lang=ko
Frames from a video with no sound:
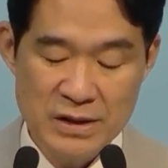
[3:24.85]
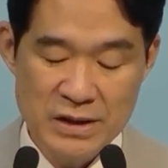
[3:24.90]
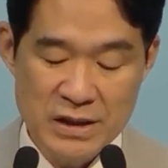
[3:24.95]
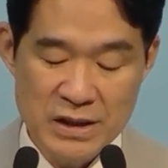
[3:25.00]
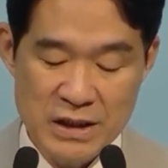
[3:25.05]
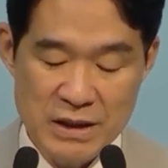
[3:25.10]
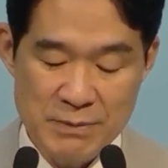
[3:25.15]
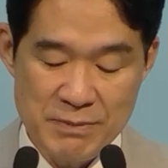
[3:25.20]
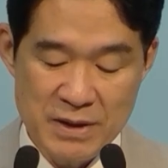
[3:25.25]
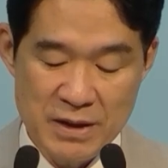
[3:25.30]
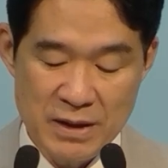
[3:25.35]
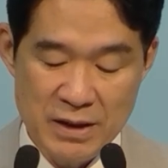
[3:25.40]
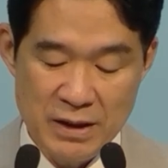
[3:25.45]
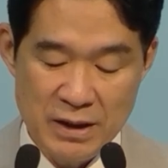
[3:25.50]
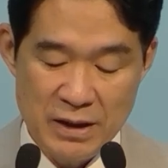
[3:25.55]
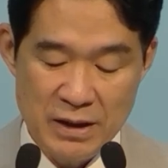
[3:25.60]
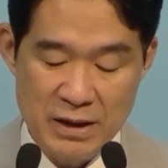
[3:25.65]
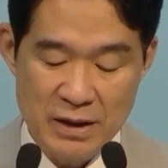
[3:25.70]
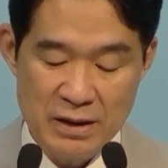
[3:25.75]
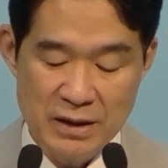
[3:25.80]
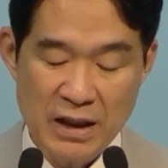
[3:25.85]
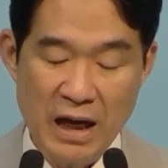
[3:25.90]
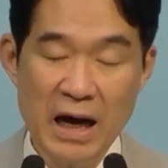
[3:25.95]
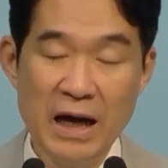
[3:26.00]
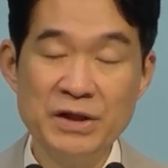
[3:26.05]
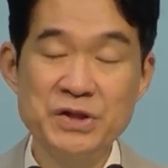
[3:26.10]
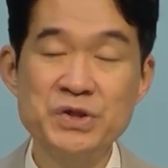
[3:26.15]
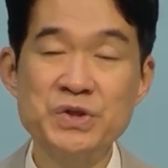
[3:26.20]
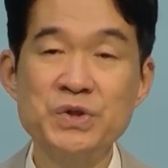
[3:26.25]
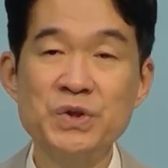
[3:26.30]
이미 다
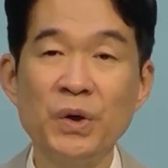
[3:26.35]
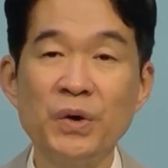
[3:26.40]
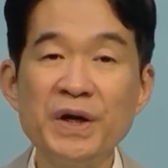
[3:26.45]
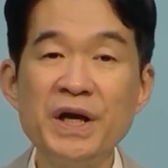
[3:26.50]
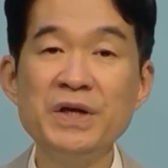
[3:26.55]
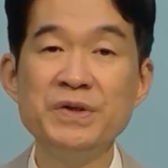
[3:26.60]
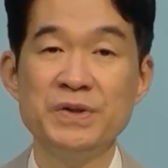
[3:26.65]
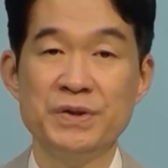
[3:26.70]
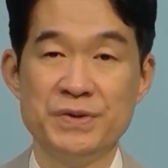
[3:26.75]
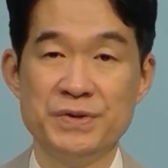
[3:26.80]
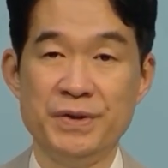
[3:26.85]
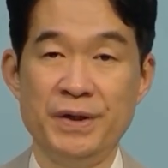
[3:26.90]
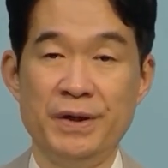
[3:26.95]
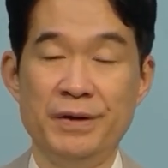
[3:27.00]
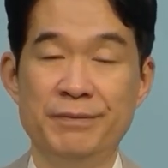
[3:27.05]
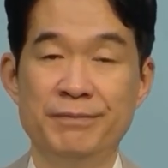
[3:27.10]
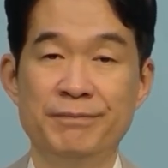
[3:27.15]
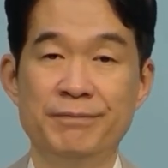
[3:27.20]
정해졌어요.